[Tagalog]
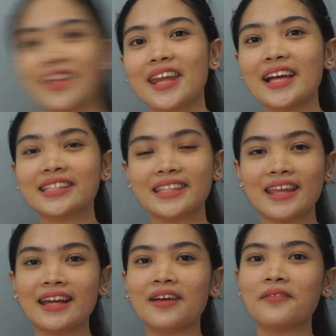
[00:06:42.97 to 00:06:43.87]
The next
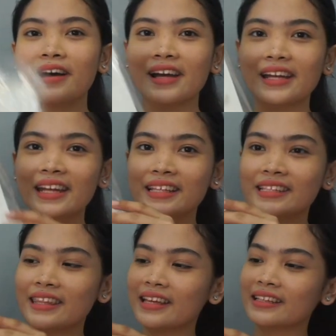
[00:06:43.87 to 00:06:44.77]
thing naman is
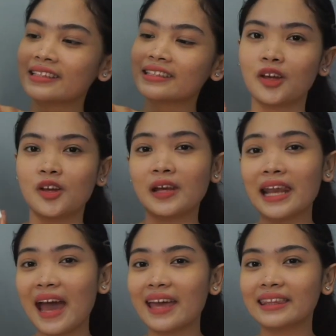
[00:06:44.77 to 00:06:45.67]
this real
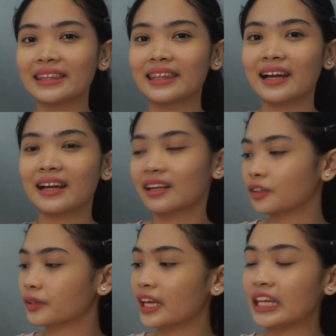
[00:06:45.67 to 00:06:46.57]
light na
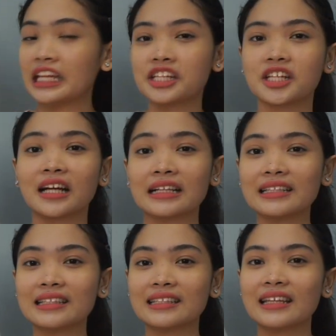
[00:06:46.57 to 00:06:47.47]
initials.